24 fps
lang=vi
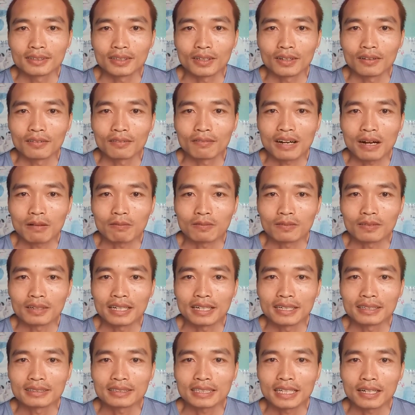Rồi vòng
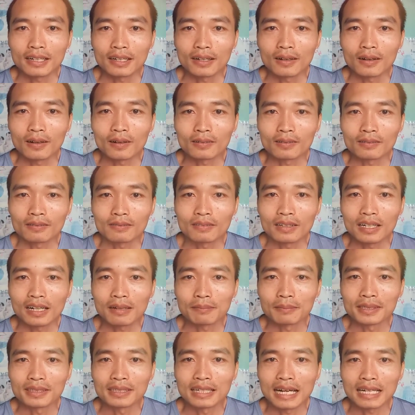lên Sài Gòn
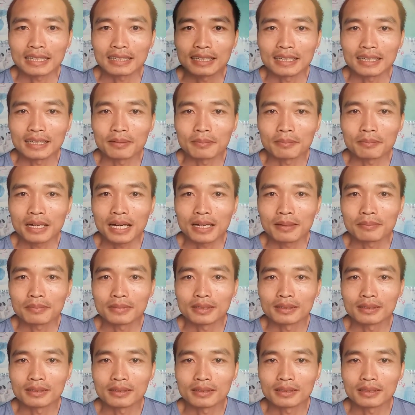và mình đã tiễn bạn
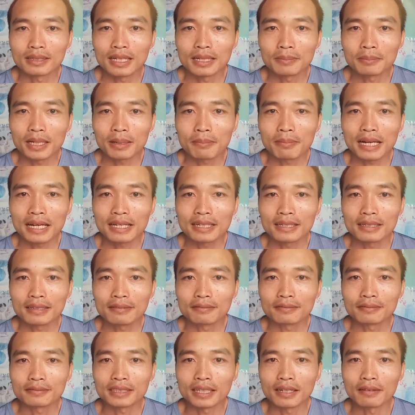mình lên máy
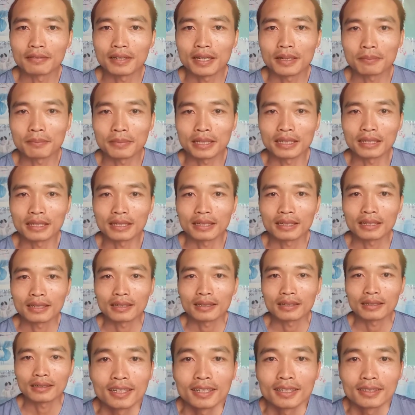bay trở về Mỹ.
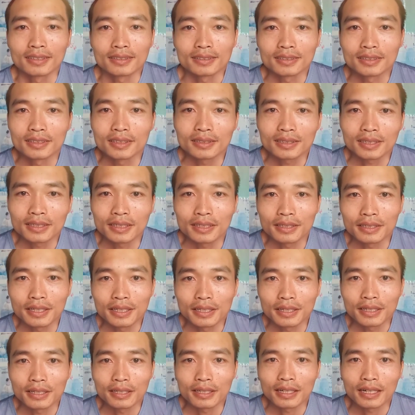Trước khi
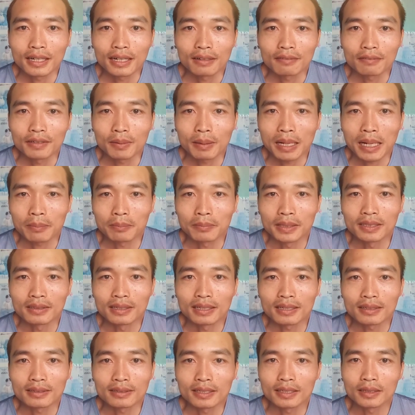đi với bạn mình
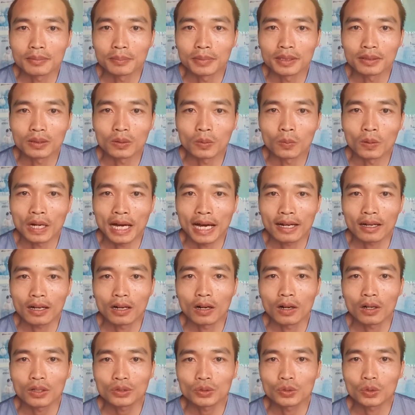á, thì mình cũng đã
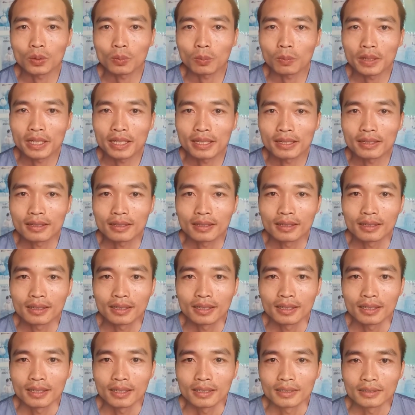có chuẩn bị.
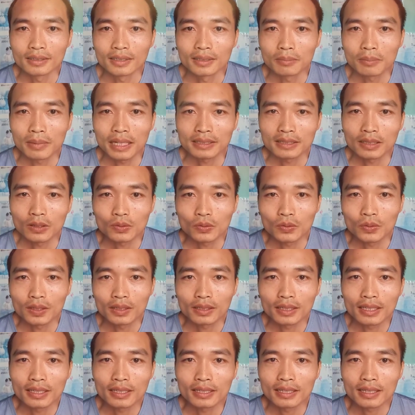Nhưng mà trong
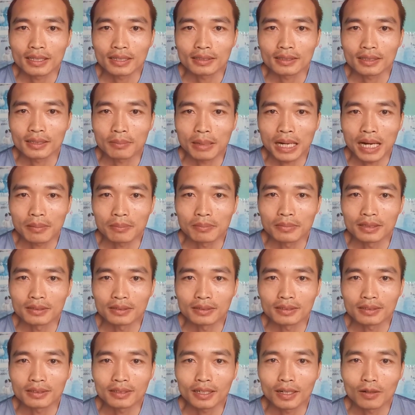chuyến đi á, thì bạn
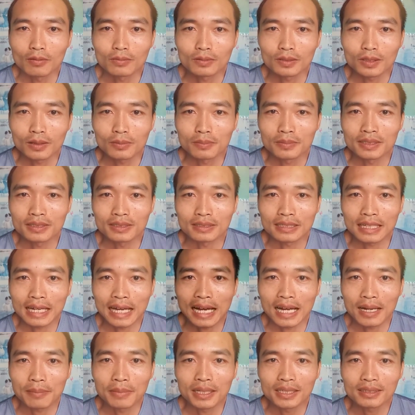mình không cho mình
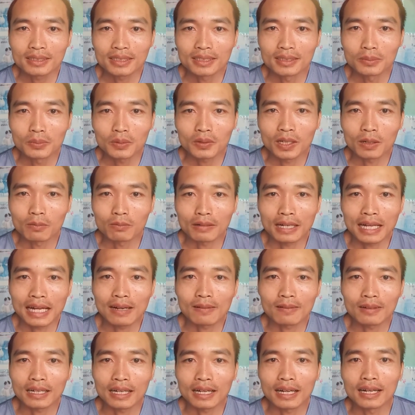trả bất cứ một đồng
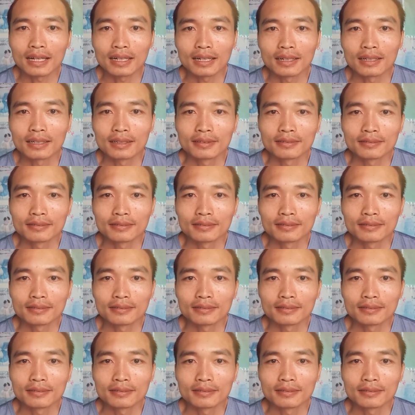nào cả.